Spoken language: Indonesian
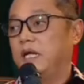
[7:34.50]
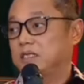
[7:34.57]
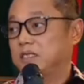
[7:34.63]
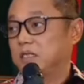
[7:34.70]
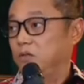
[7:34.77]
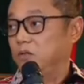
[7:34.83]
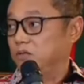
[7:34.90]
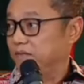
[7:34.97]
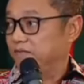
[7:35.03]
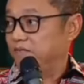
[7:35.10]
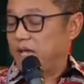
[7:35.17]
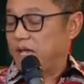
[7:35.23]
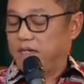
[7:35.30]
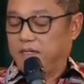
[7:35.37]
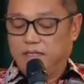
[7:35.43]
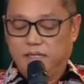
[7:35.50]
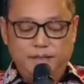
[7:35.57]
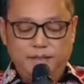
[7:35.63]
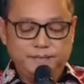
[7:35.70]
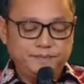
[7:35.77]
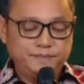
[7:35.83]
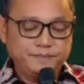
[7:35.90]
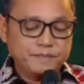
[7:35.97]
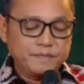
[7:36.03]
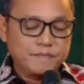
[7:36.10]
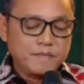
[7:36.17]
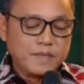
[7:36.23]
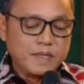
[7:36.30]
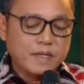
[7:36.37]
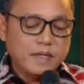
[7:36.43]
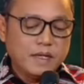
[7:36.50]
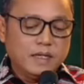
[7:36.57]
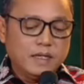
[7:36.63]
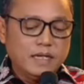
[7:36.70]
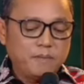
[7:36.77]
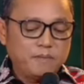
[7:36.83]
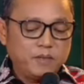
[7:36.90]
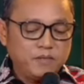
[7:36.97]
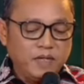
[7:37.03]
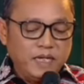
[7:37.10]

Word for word: eksekutif lainnya dapat